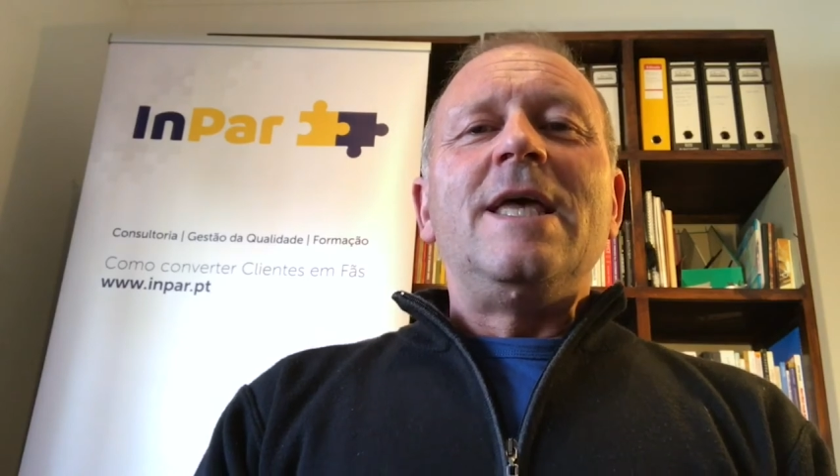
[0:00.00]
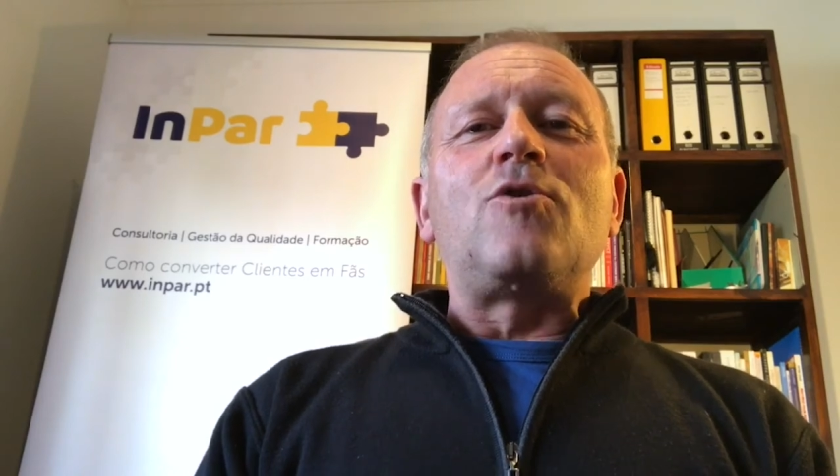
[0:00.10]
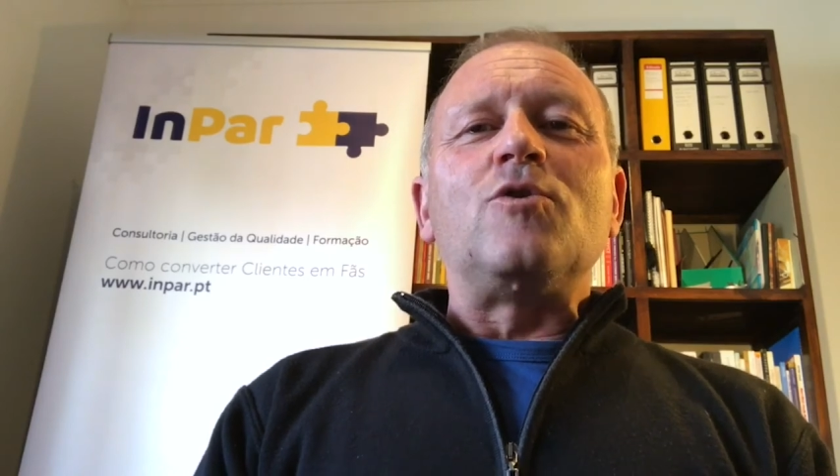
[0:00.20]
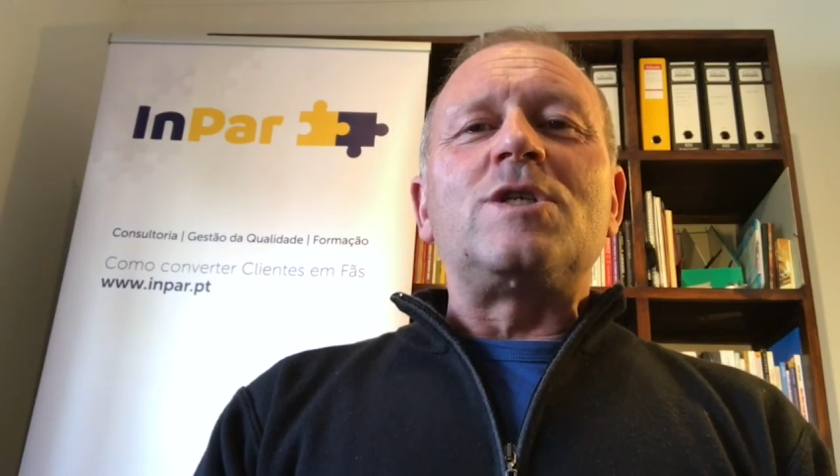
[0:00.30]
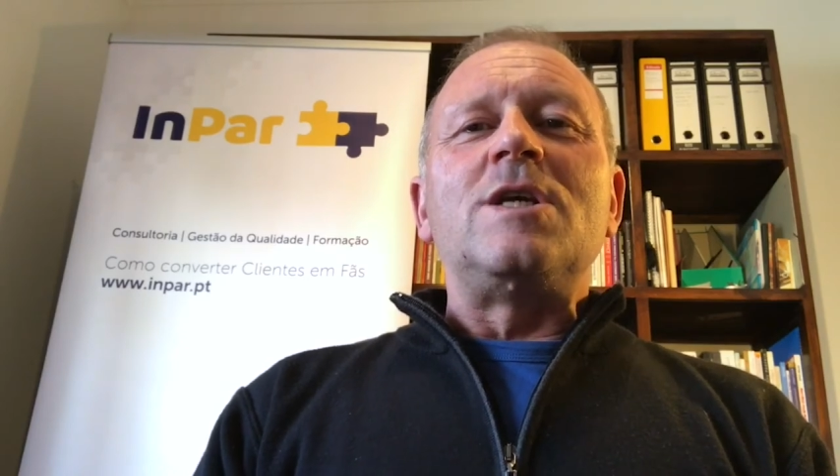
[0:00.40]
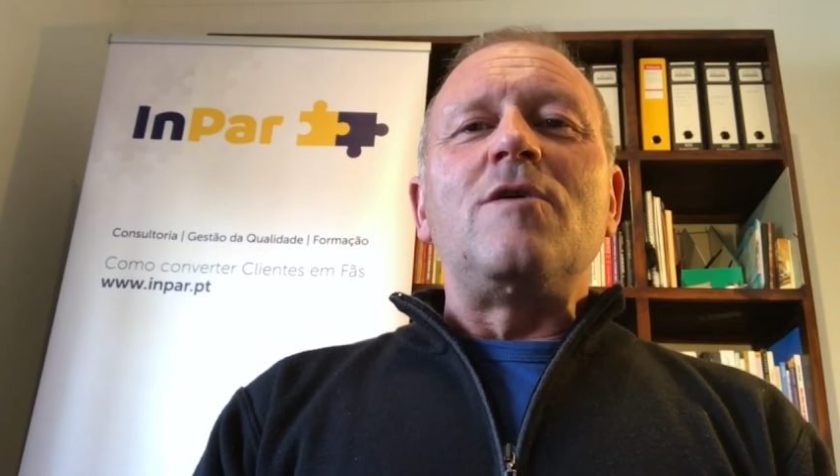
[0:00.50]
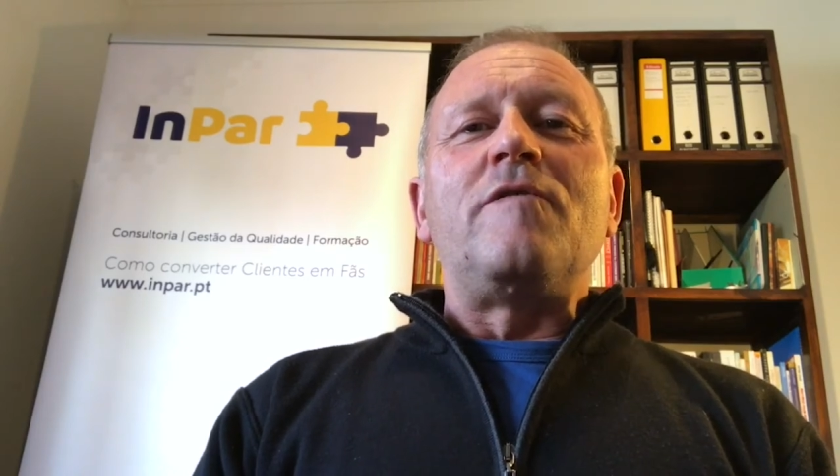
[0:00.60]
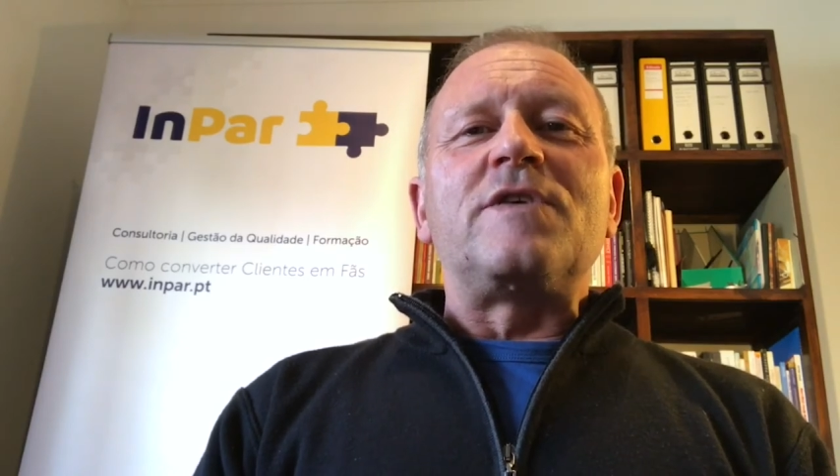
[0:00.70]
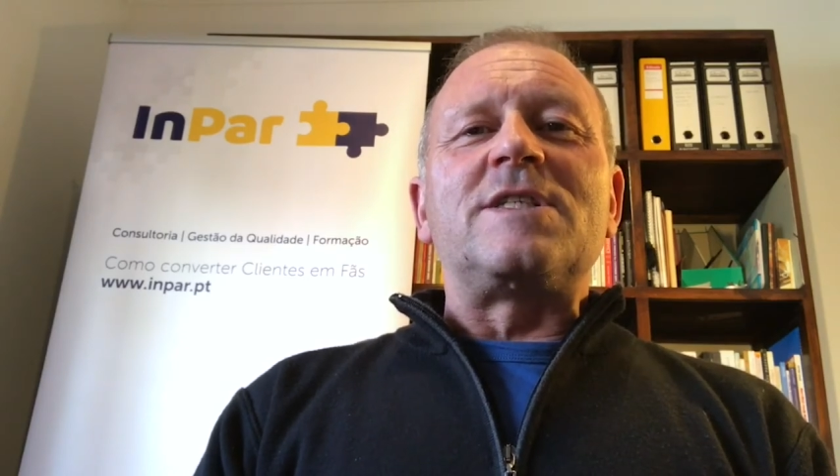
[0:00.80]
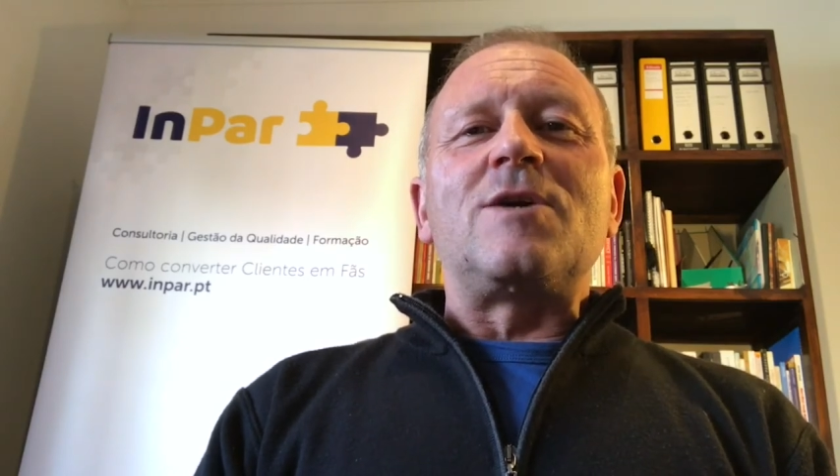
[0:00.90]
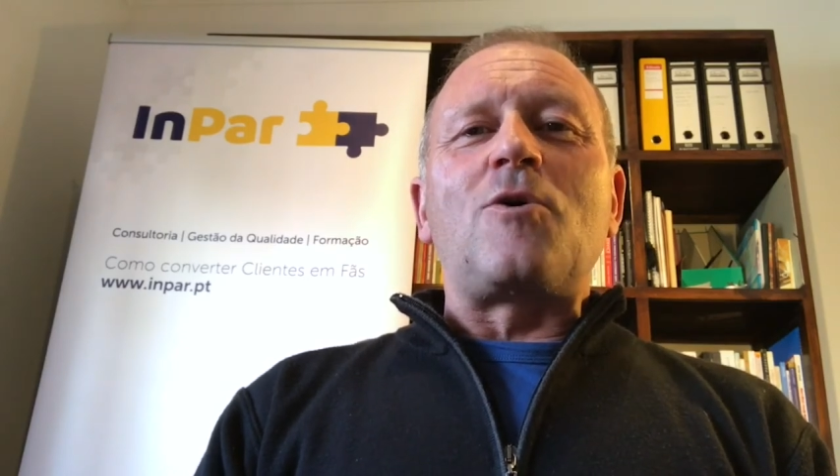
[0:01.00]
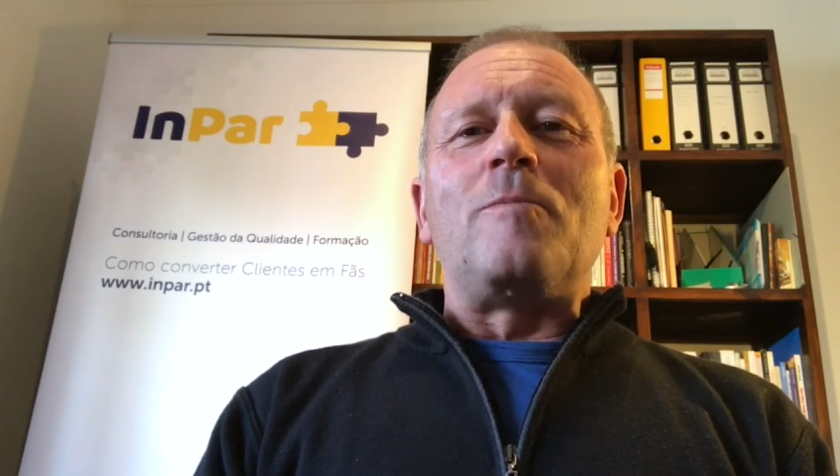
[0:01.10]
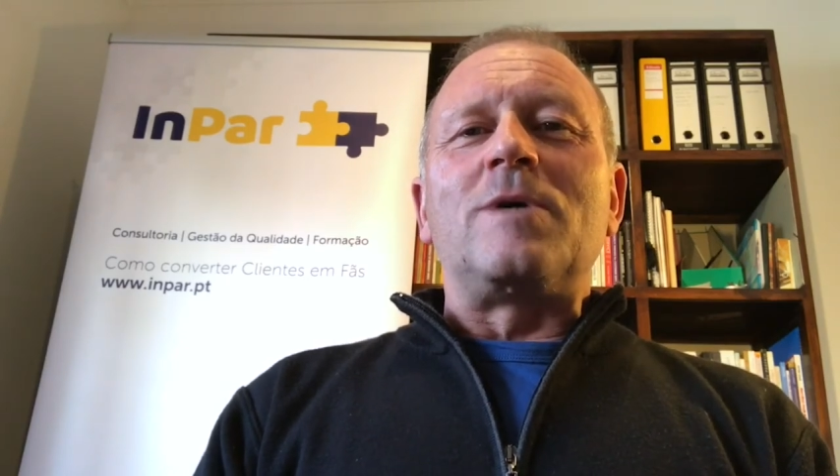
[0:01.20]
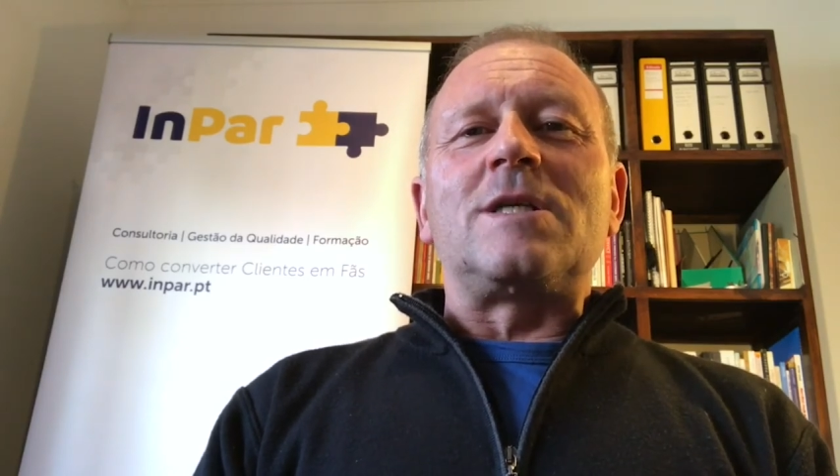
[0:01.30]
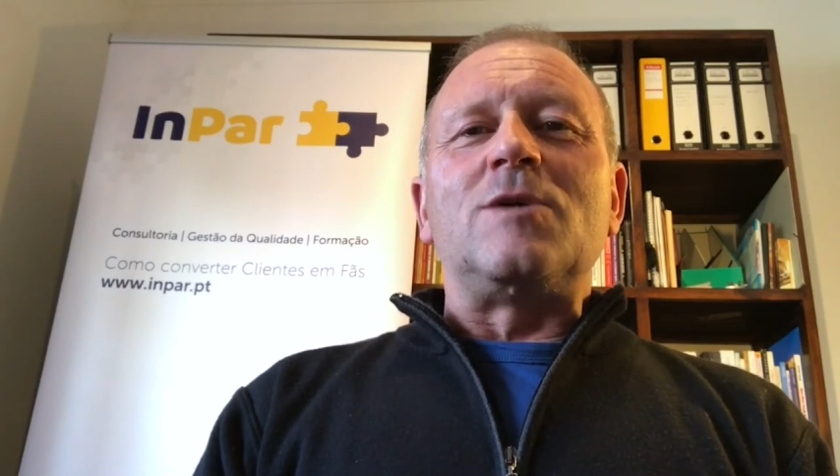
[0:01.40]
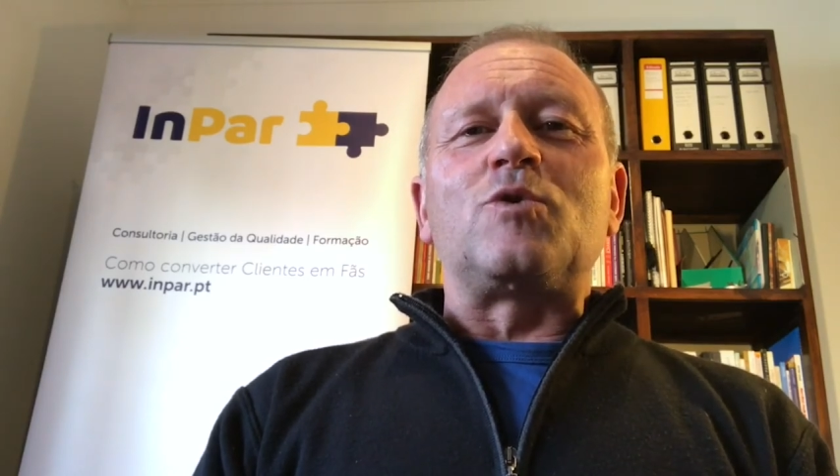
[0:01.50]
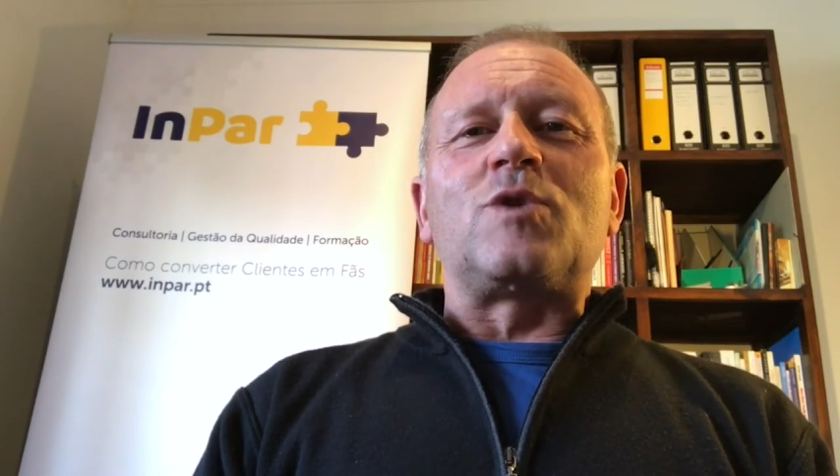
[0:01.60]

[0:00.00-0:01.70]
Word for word: e consigam fazer com bastante